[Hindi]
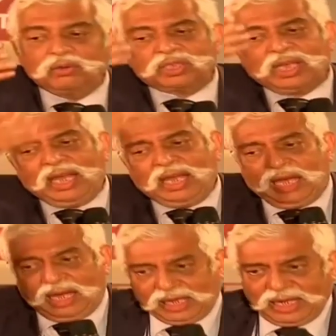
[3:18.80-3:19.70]
उसने
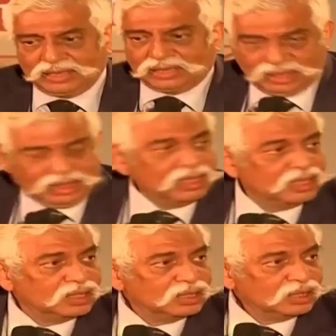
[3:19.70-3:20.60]
अगले दिन
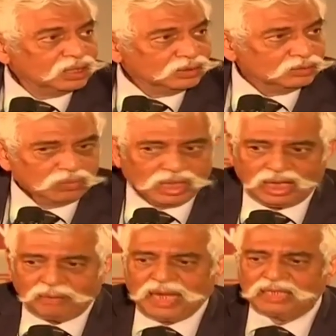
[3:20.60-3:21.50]

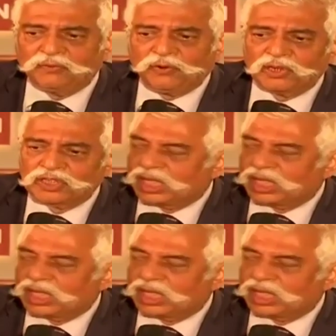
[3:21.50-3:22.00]
हमारी फौज